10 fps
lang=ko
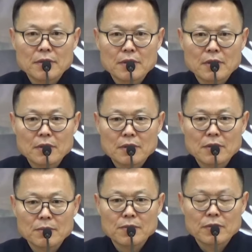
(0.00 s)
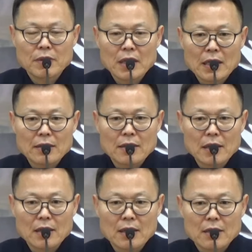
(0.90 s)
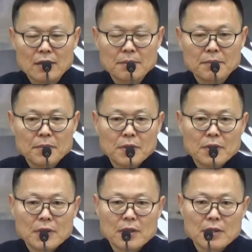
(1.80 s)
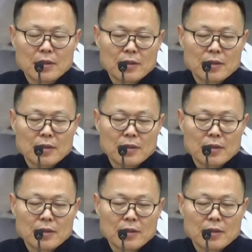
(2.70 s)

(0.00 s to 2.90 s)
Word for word: 그러니까 흐르는 물과 같다 이런 표현이